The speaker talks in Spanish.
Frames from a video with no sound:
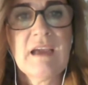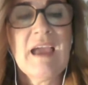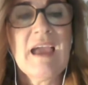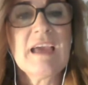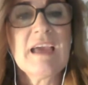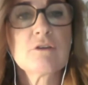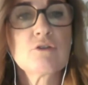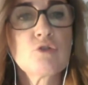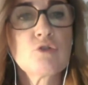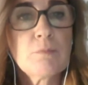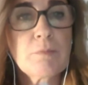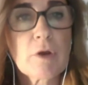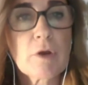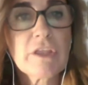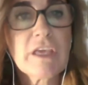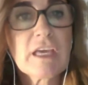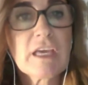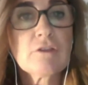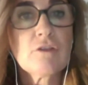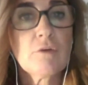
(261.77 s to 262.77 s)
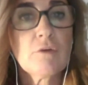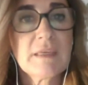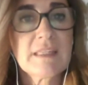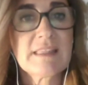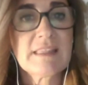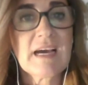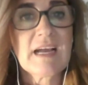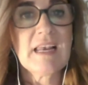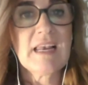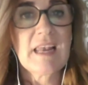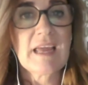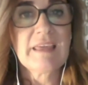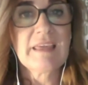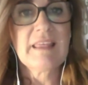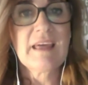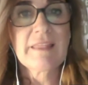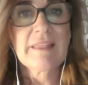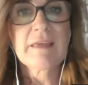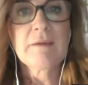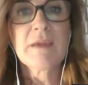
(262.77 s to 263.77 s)
en su proyecto vital la
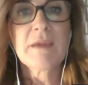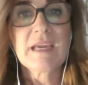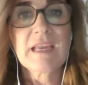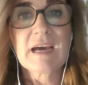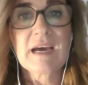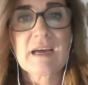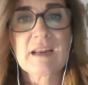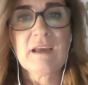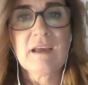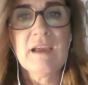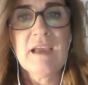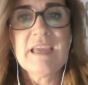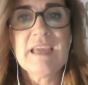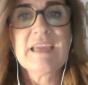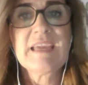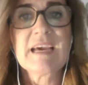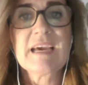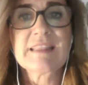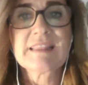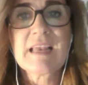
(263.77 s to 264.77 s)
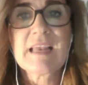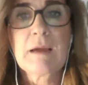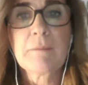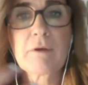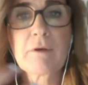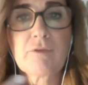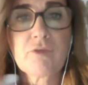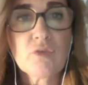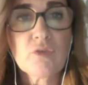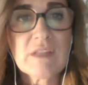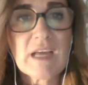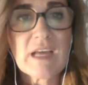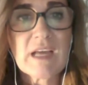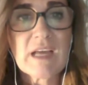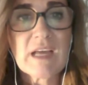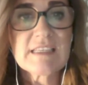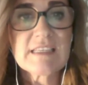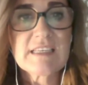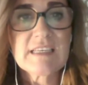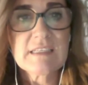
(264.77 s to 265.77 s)
idea de emigrar y que ante la profunda
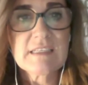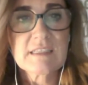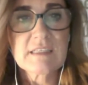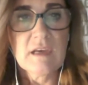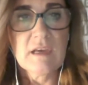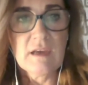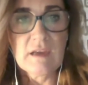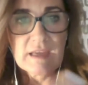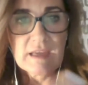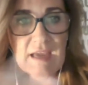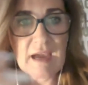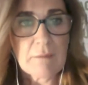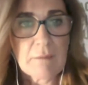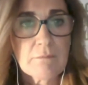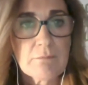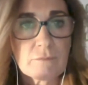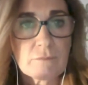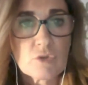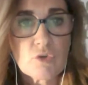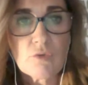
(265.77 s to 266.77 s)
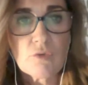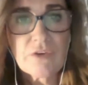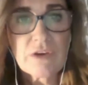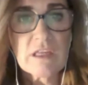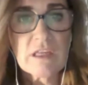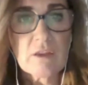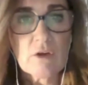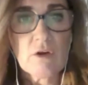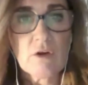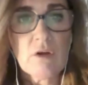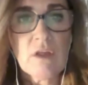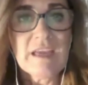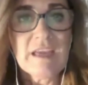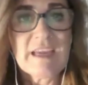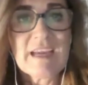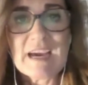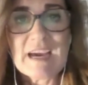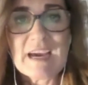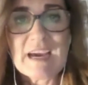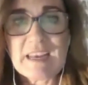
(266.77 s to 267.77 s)
crisis que han sufrido
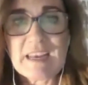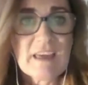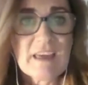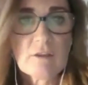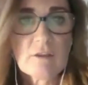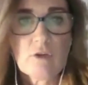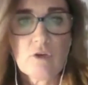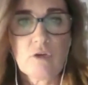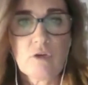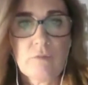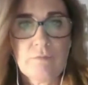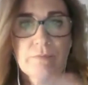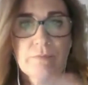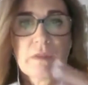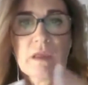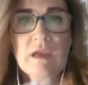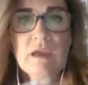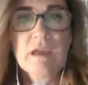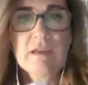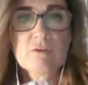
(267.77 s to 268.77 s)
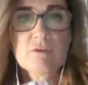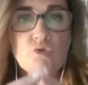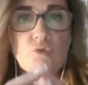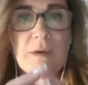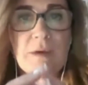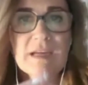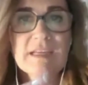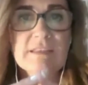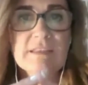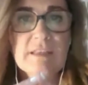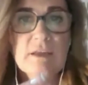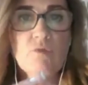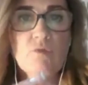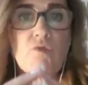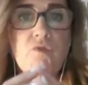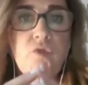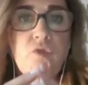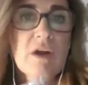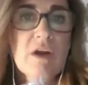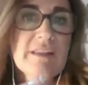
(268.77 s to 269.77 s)
y careciendo en su país de
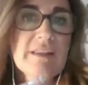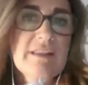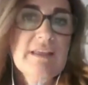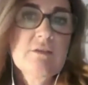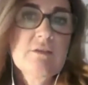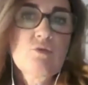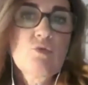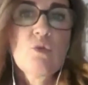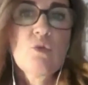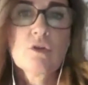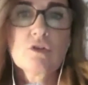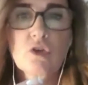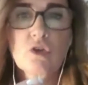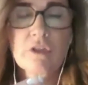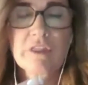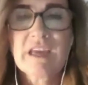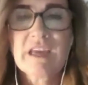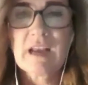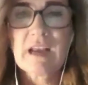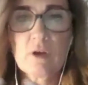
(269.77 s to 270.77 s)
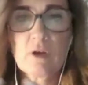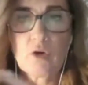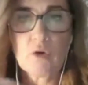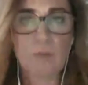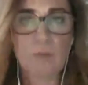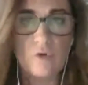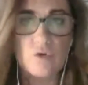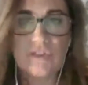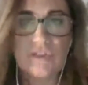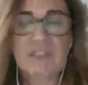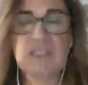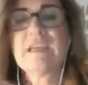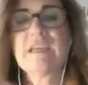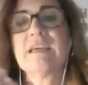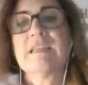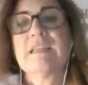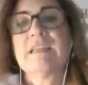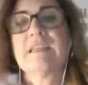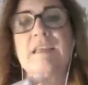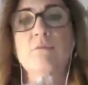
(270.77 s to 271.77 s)
un fuerte escudo social como sí
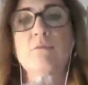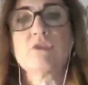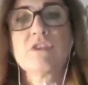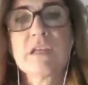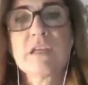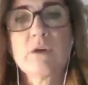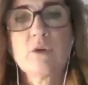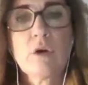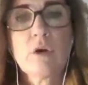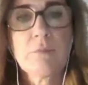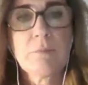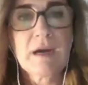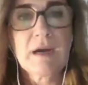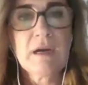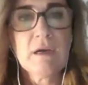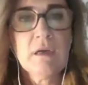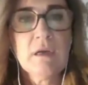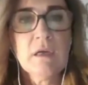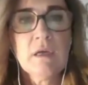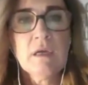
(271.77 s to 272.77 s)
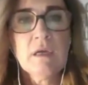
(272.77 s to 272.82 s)
que tenemos en Europa,